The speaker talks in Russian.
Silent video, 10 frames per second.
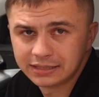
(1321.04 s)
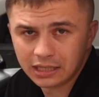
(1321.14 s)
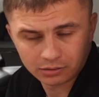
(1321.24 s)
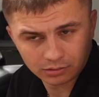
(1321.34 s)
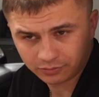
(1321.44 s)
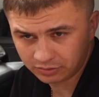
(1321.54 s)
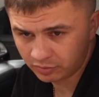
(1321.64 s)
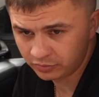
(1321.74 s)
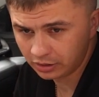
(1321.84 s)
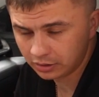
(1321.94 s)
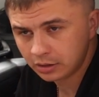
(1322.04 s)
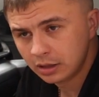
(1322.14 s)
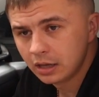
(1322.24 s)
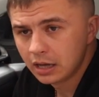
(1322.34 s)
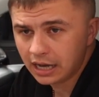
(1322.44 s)
одинаковых автомобиля.
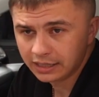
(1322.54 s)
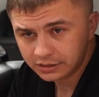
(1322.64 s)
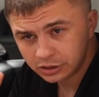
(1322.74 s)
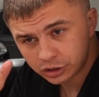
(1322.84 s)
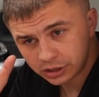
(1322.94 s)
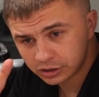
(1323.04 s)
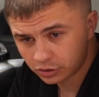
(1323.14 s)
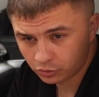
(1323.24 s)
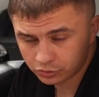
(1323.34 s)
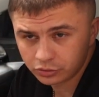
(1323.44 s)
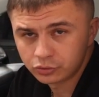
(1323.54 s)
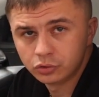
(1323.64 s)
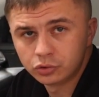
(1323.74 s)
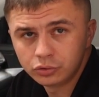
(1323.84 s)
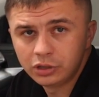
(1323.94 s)
ID6 Cross
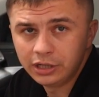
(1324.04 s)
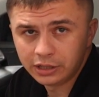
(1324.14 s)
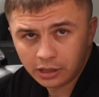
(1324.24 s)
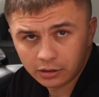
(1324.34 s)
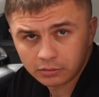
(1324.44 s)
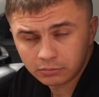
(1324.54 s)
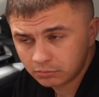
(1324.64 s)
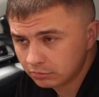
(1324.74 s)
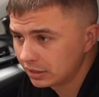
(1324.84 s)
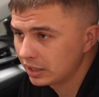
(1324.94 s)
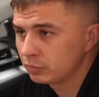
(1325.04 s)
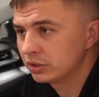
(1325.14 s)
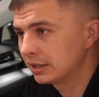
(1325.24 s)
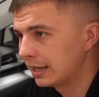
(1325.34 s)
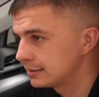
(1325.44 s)
чуть-чуть длиннее на
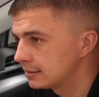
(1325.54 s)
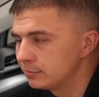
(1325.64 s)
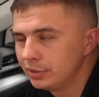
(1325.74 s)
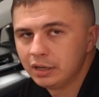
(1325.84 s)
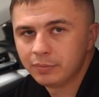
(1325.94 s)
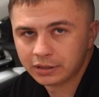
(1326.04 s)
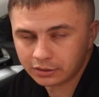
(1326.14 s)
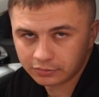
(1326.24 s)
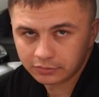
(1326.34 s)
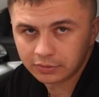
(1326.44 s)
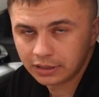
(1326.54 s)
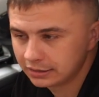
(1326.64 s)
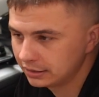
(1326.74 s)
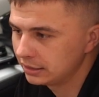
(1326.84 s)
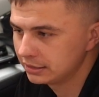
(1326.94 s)
15 мм.
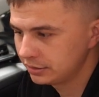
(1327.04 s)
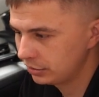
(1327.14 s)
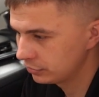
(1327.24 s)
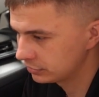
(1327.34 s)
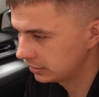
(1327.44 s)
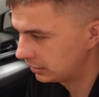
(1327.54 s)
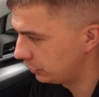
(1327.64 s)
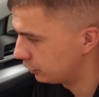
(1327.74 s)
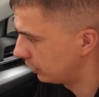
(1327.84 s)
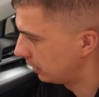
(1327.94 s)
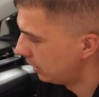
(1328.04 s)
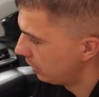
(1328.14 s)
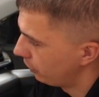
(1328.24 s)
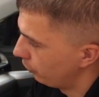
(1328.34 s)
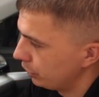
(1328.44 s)
Это не серьезное отличие.
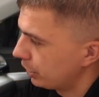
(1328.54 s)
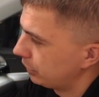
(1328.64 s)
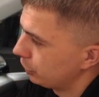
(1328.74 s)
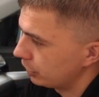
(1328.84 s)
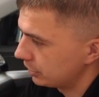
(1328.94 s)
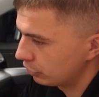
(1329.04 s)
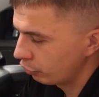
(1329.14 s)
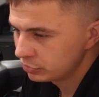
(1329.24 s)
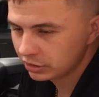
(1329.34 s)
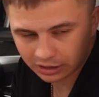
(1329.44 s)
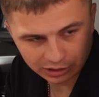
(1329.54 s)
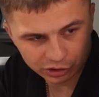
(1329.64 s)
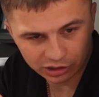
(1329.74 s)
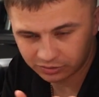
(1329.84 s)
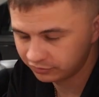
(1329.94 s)
У них отличается оптика,
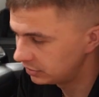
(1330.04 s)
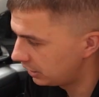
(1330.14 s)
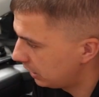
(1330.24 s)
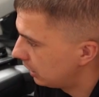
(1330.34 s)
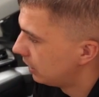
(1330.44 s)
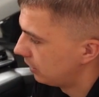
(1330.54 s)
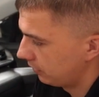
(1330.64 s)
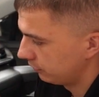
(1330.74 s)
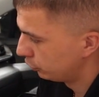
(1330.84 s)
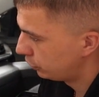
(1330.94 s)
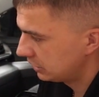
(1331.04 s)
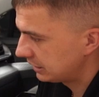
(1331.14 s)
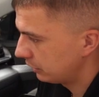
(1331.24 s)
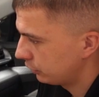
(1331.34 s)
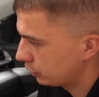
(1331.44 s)
отличаются фонари. Внутри
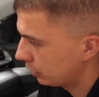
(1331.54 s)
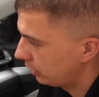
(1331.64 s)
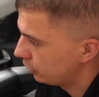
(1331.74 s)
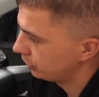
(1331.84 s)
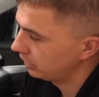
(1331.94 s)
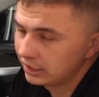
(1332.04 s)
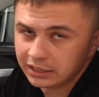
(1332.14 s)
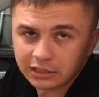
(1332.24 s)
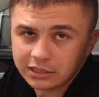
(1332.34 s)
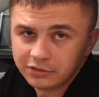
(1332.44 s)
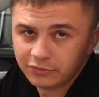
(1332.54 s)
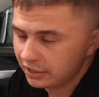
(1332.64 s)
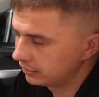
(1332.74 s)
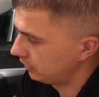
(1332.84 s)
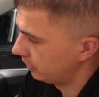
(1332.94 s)
салона что отличие? Это
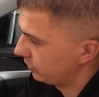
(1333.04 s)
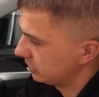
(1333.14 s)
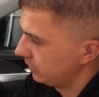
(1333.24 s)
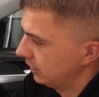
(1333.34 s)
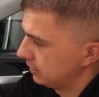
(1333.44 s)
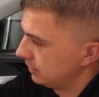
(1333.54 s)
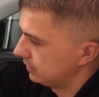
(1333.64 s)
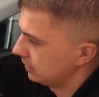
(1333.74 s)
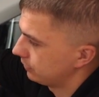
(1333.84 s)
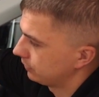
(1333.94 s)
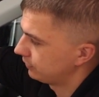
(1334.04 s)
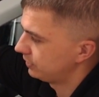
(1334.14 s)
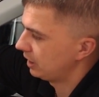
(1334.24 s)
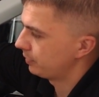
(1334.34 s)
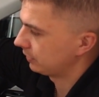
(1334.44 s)
дефлекторы. Посмотрите, здесь вот в
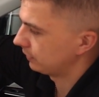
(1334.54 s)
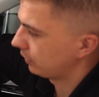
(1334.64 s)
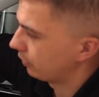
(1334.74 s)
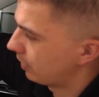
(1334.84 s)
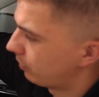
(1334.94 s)
серебряном таком